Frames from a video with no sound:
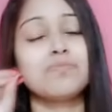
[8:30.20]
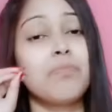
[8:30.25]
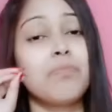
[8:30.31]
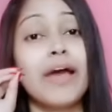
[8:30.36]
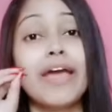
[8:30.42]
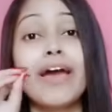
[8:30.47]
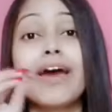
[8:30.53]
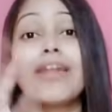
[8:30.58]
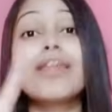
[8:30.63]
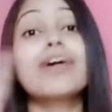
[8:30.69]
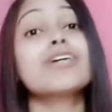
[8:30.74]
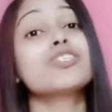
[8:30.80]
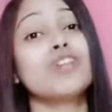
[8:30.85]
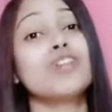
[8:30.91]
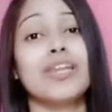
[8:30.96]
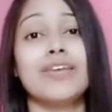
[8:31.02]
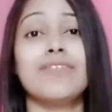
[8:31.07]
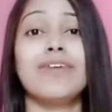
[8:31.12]
भयानक
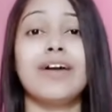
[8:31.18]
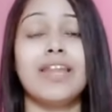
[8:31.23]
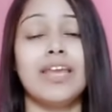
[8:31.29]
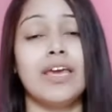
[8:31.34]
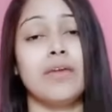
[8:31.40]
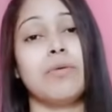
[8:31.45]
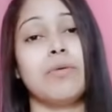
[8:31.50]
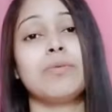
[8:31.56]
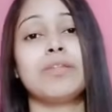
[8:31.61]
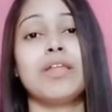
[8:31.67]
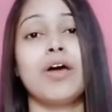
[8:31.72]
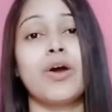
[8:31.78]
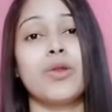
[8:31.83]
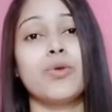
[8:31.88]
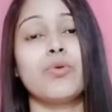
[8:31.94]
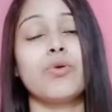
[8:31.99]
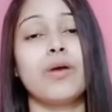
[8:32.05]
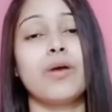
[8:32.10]
जाने वाले हैं मैं
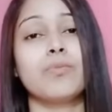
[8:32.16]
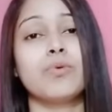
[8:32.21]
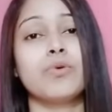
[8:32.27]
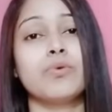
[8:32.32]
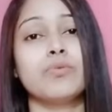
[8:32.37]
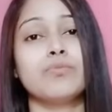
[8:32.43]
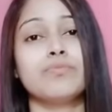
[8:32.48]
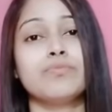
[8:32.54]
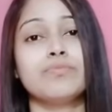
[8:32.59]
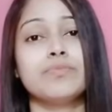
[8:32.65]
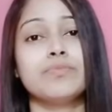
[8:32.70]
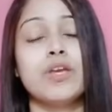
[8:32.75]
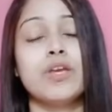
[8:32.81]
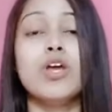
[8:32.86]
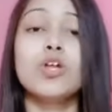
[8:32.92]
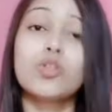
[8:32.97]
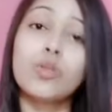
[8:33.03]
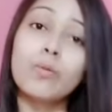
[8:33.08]
बता रही हूँ आपको
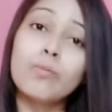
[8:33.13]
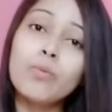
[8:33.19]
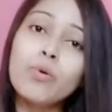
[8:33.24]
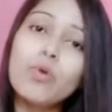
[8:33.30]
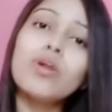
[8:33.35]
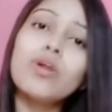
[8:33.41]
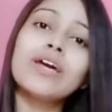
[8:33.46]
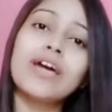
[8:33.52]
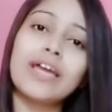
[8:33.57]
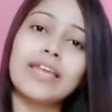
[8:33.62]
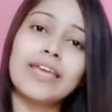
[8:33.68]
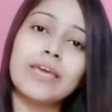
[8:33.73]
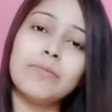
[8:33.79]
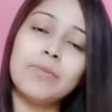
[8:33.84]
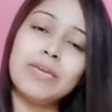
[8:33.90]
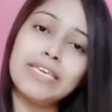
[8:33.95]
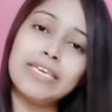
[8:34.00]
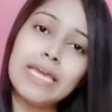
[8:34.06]
तो भूल
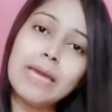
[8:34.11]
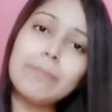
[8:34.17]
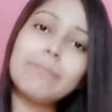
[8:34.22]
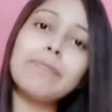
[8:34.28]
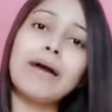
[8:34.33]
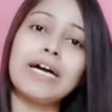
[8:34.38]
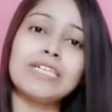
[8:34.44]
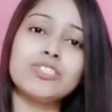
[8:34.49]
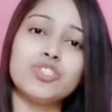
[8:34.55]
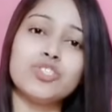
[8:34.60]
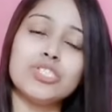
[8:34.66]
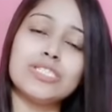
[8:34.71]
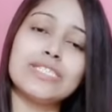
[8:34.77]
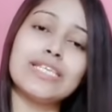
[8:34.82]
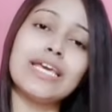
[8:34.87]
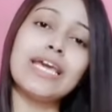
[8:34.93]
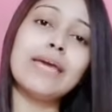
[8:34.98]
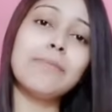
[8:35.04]
करके भी ये पांच
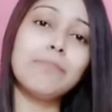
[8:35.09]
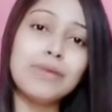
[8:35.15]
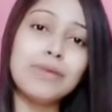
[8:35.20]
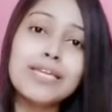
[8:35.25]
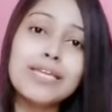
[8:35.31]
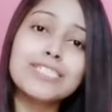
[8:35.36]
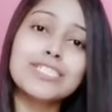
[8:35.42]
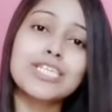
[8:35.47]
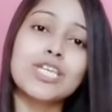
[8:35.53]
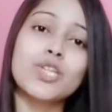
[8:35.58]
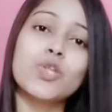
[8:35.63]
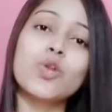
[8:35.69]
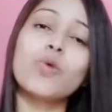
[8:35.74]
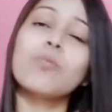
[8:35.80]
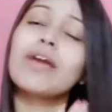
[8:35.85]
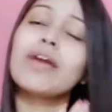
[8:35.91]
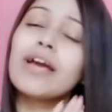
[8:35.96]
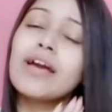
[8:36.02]
चीजें पीरियड्स के
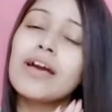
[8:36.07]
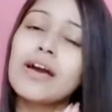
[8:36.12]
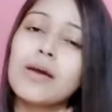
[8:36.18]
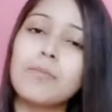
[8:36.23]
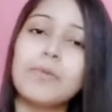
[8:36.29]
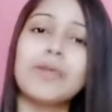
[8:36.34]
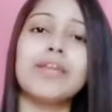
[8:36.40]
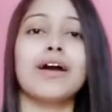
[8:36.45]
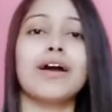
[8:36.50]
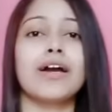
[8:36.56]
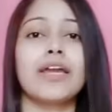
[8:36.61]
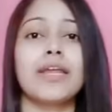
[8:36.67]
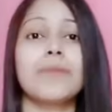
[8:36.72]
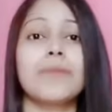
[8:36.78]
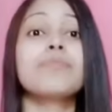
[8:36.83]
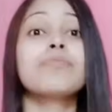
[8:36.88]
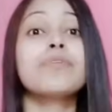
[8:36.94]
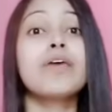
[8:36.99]
दिनों में कभी ना
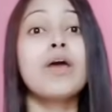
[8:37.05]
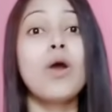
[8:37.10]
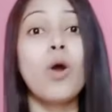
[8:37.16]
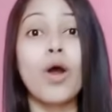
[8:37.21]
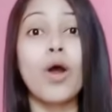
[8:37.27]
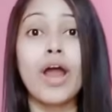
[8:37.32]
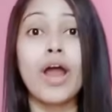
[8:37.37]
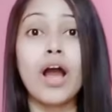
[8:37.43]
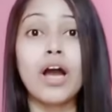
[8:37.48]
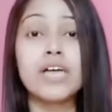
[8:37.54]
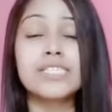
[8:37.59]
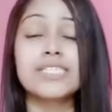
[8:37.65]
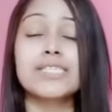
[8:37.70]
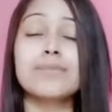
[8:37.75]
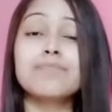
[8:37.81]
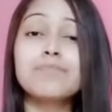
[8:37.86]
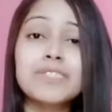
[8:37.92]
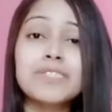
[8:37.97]
करें और हाँ
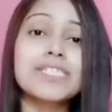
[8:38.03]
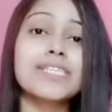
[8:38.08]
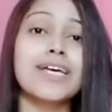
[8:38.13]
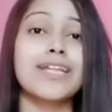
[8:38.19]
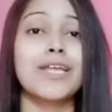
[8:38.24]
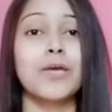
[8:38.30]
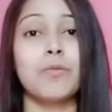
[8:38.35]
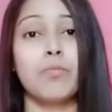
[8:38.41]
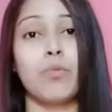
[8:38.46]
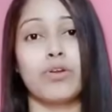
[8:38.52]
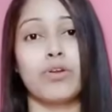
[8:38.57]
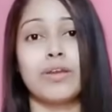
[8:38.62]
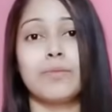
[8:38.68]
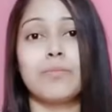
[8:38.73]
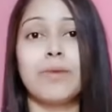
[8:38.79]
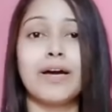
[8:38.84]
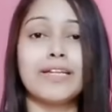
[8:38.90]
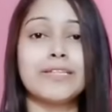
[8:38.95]
सबसे ज्यादा
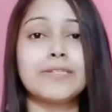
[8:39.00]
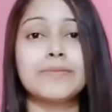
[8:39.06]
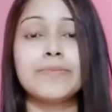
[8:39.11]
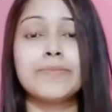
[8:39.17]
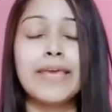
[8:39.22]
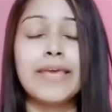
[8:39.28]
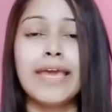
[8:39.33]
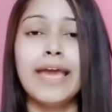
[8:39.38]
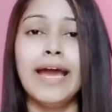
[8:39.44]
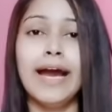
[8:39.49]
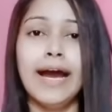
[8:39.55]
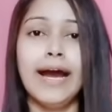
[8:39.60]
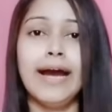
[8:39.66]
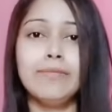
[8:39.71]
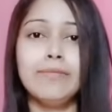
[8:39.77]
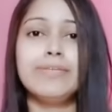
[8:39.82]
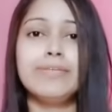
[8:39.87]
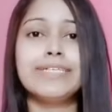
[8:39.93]
इंपॉर्टेंट बात
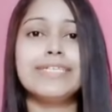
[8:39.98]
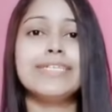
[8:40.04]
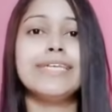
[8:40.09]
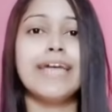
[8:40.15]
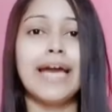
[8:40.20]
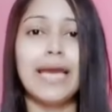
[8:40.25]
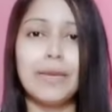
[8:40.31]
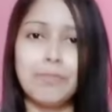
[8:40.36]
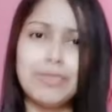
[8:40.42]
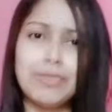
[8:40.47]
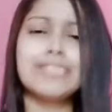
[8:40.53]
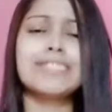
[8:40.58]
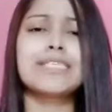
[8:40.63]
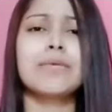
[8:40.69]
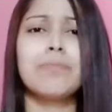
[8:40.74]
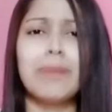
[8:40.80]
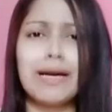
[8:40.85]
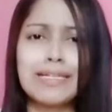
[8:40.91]
हम लड़कियां हैं
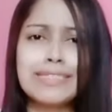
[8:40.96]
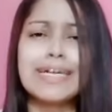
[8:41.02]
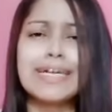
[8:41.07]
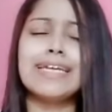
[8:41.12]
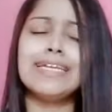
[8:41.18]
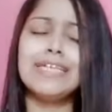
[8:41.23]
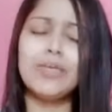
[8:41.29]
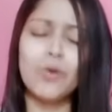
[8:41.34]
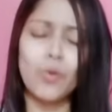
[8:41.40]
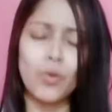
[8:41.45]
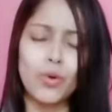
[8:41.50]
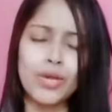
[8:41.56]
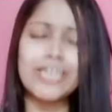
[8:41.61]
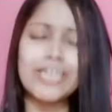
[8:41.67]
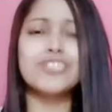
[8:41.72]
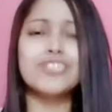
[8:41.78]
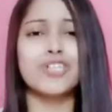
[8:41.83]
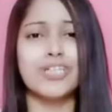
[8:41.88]
पीरियड्स की बात कर ली
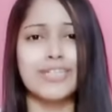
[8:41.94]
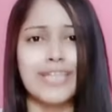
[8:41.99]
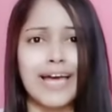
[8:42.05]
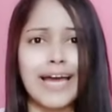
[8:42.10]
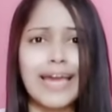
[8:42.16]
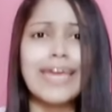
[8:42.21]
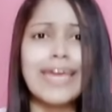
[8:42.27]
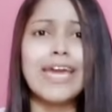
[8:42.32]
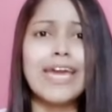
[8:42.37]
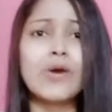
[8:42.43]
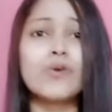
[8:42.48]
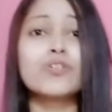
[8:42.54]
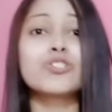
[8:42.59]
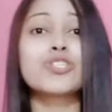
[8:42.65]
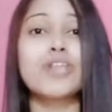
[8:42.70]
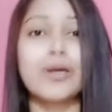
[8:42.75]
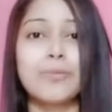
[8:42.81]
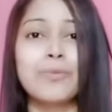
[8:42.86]
ओके चलता है एक
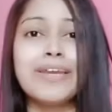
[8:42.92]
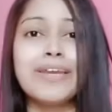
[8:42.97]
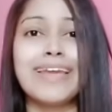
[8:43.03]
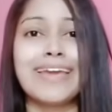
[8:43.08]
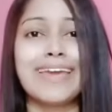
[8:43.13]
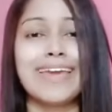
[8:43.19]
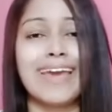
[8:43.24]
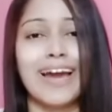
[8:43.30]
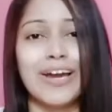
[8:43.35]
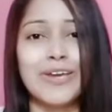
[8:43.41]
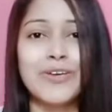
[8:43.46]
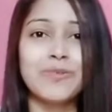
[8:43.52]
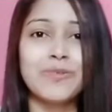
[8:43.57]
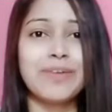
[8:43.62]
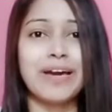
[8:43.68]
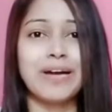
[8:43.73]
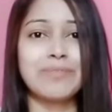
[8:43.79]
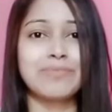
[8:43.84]
खुशखबरी लेके आई
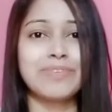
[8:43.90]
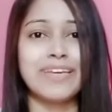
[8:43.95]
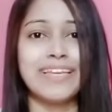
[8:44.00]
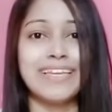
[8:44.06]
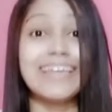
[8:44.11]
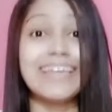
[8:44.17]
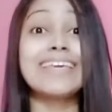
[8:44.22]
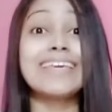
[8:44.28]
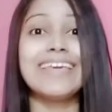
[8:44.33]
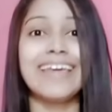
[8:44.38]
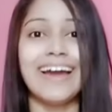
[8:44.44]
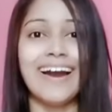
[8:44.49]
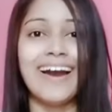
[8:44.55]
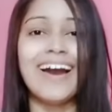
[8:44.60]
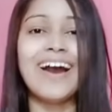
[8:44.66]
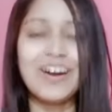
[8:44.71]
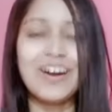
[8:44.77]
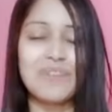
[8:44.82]
हूं मैं आपके लिए क्या
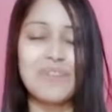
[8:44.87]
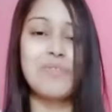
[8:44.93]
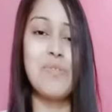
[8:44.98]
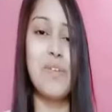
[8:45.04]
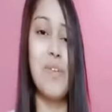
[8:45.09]
अभी